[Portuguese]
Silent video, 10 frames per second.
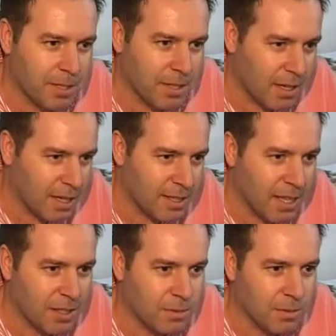para ser
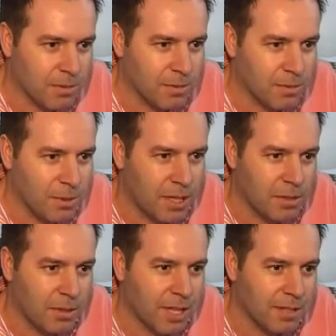lançada no, no
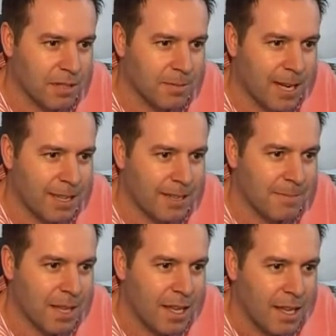início desta semana
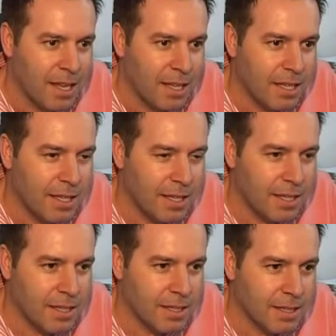
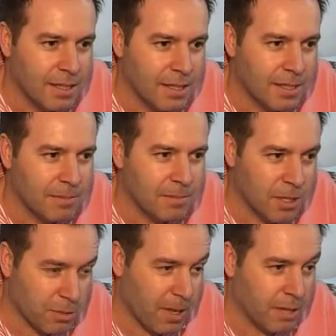e, eh,
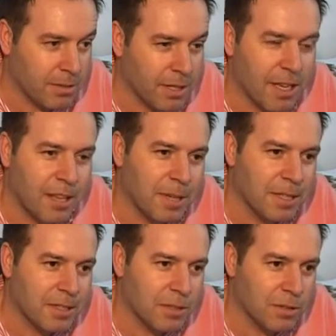e, espero que
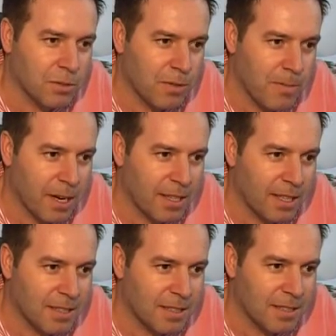realmente que os
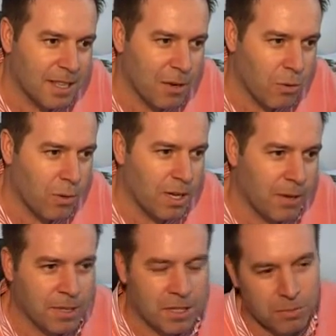vimaranenses
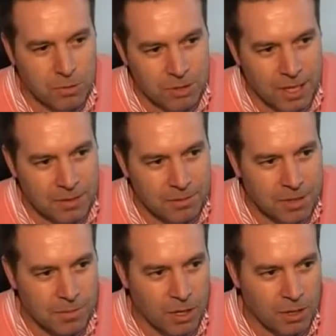acolham este
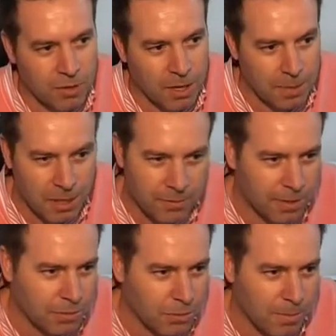projeto da melhor forma. Ele é
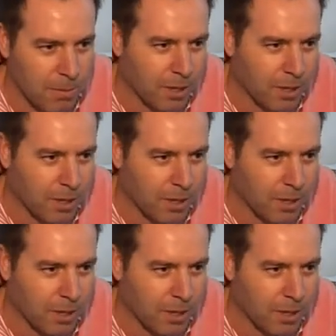feito com a